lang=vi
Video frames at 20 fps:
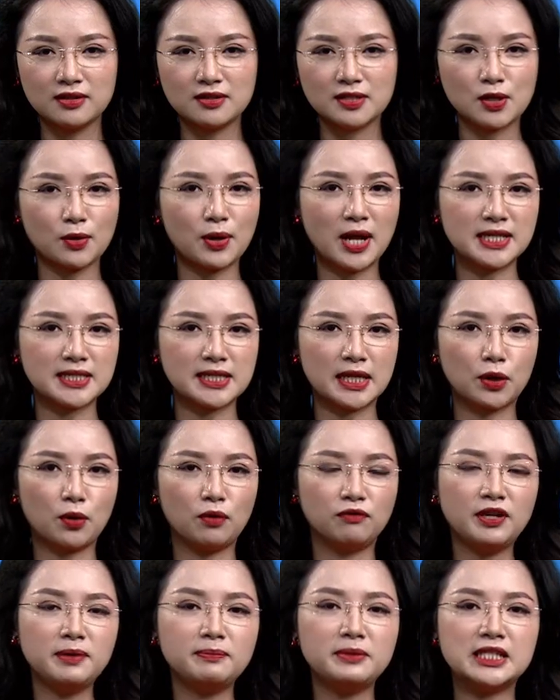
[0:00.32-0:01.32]
Do đại dịch
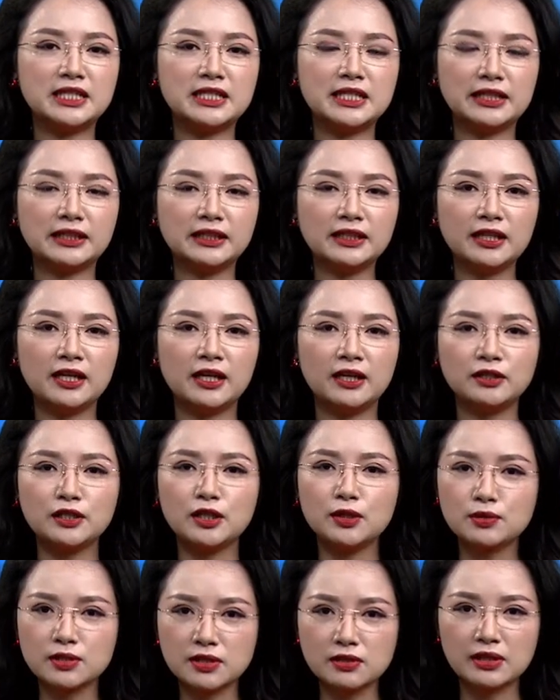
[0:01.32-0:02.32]
COVID-19,
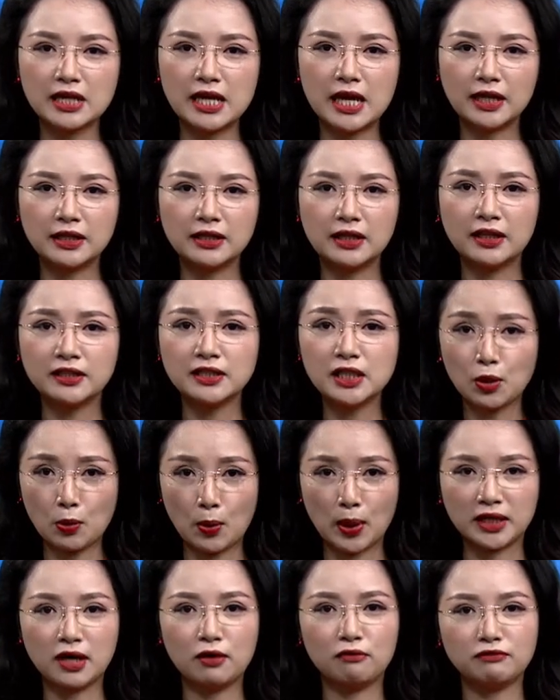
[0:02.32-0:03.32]
nhiều sự kiện, nhiều
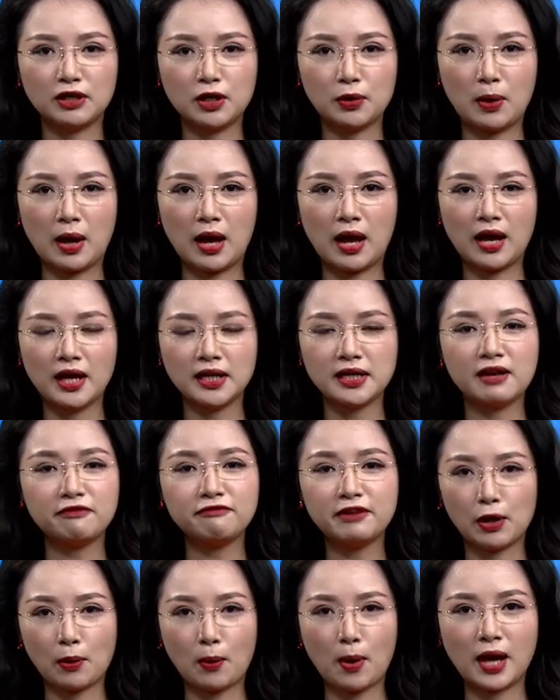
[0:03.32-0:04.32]
hoạt động văn hóa đã
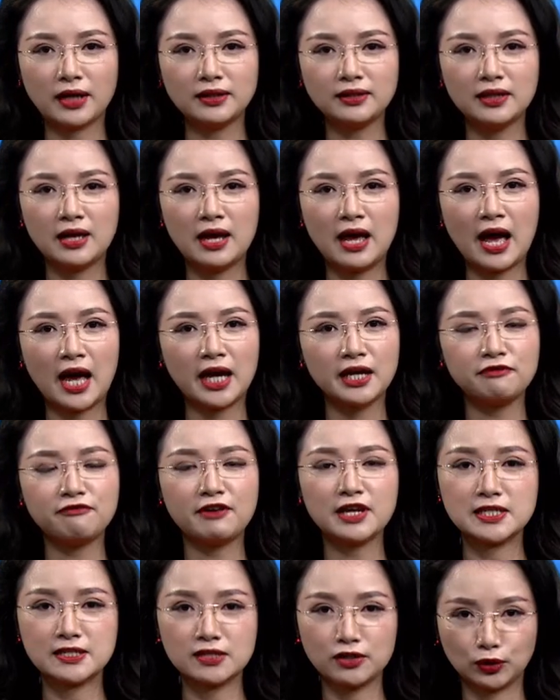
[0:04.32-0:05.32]
phải hoãn hay phải
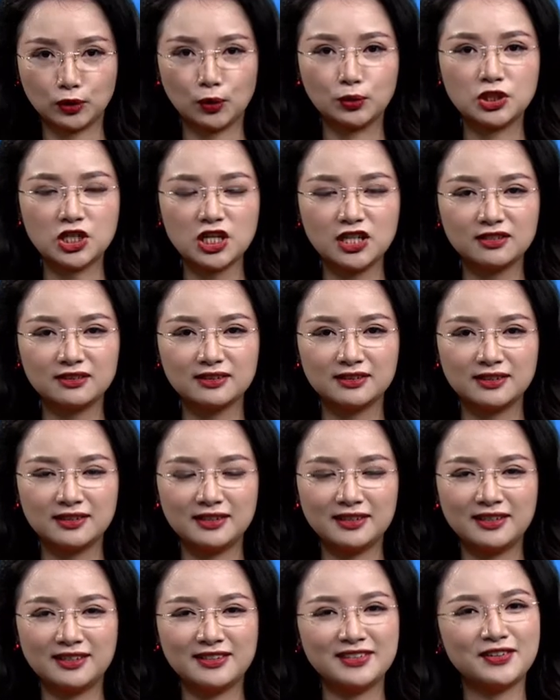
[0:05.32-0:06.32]
dừng tổ chức.
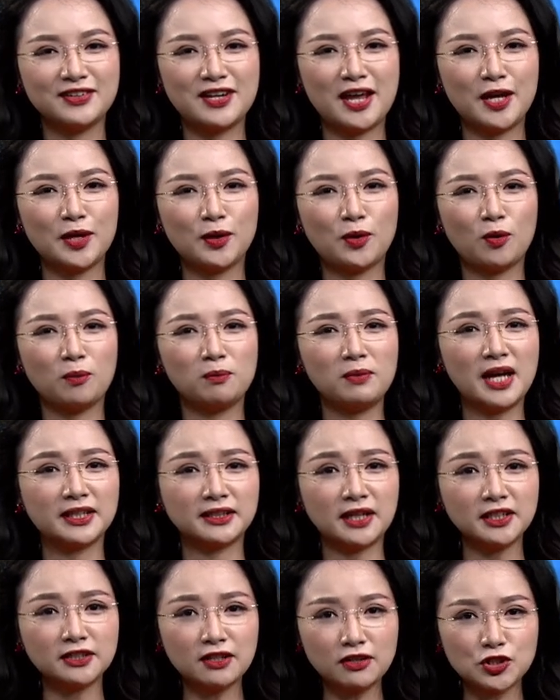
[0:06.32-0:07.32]
Nhưng đây cũng là
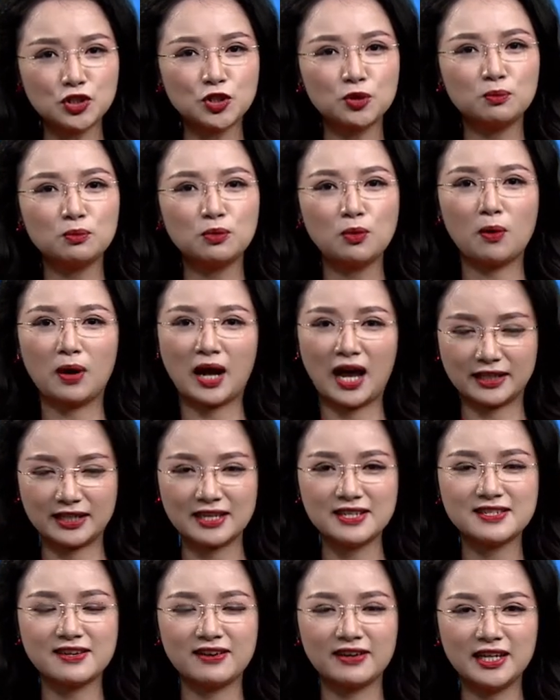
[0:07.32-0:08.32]
thách thức chung của cả thế
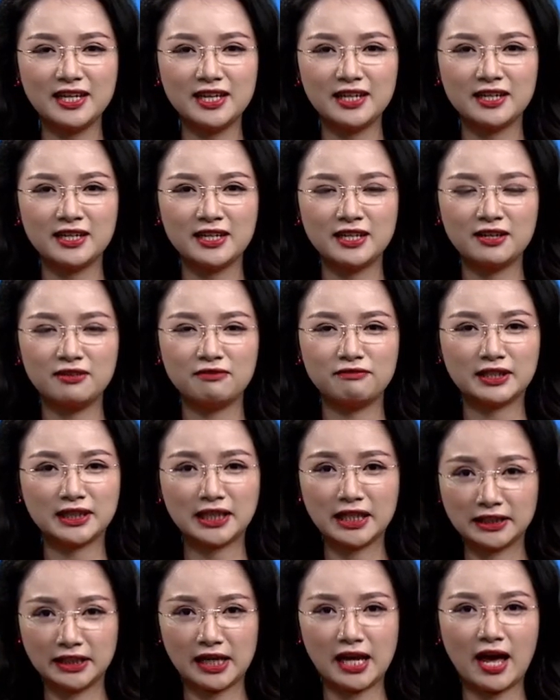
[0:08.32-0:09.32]
giới. Và
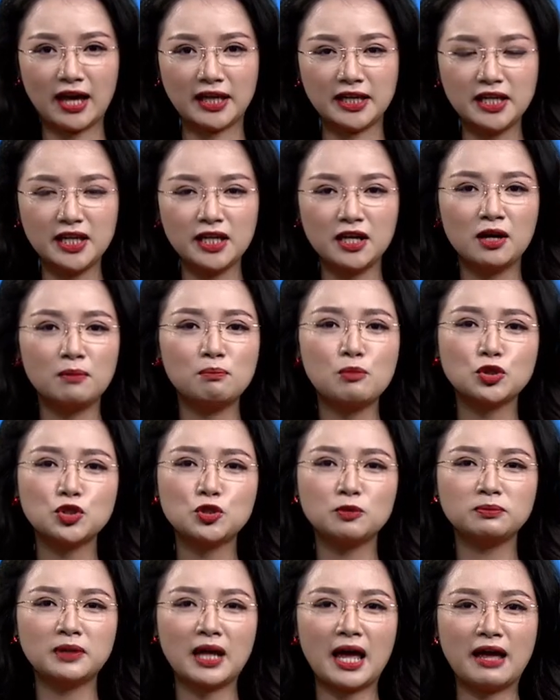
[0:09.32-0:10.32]
tình thế ấy buộc
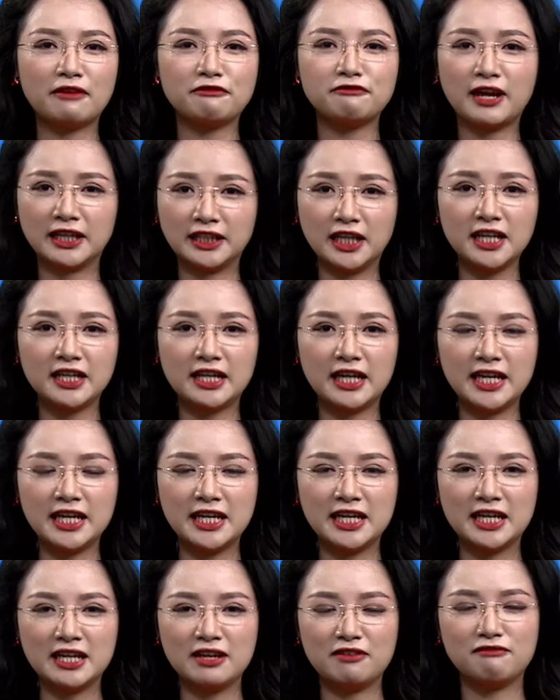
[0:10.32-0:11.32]
chúng ta phải thích nghi
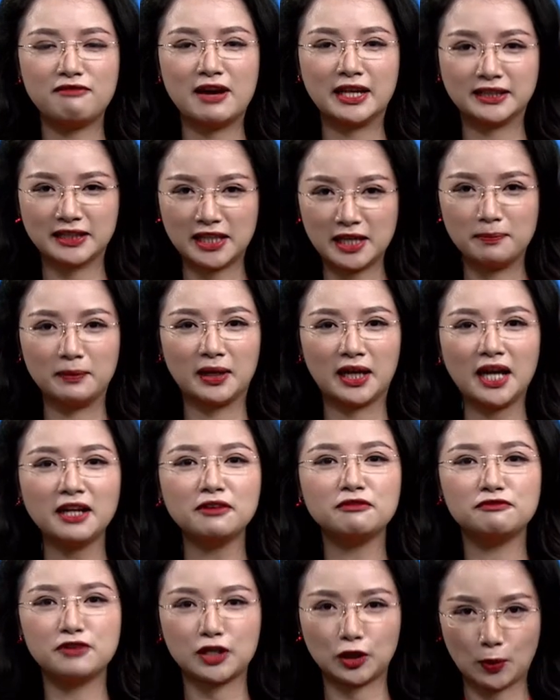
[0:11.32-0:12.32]
và tìm cách
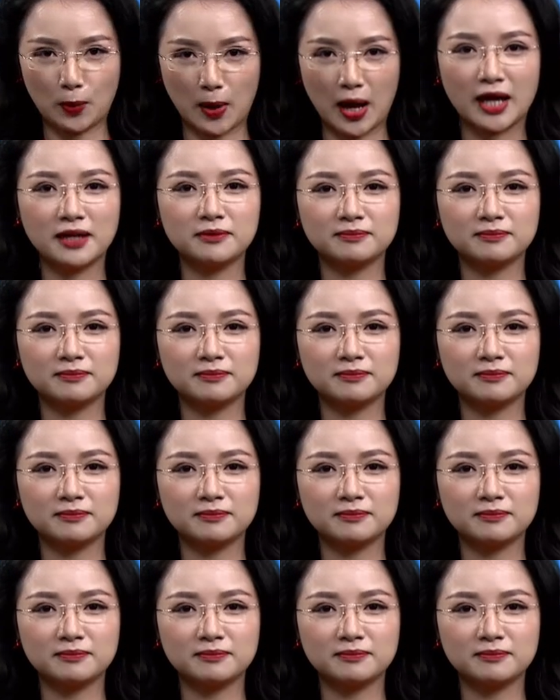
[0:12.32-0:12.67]
vượt qua.